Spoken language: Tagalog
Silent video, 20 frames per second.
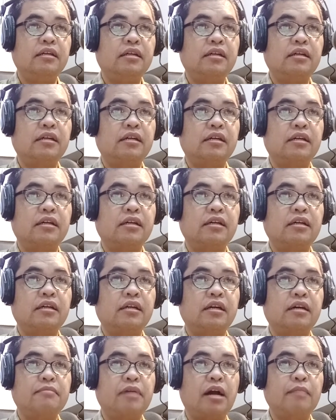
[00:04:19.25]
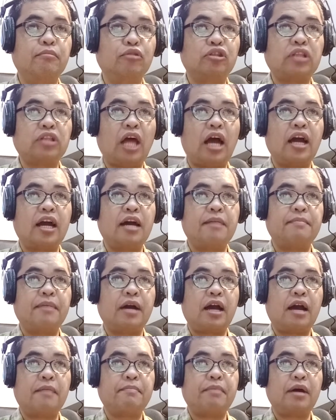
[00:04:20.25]
ah, mga butang nga
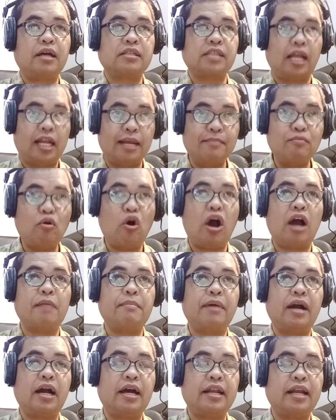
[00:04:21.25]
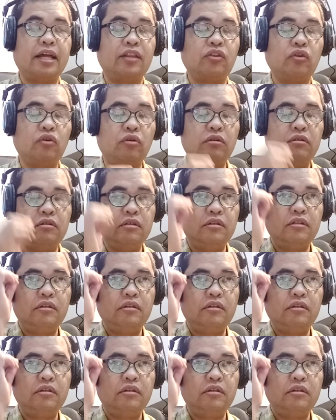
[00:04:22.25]
makapasalimuang bakanato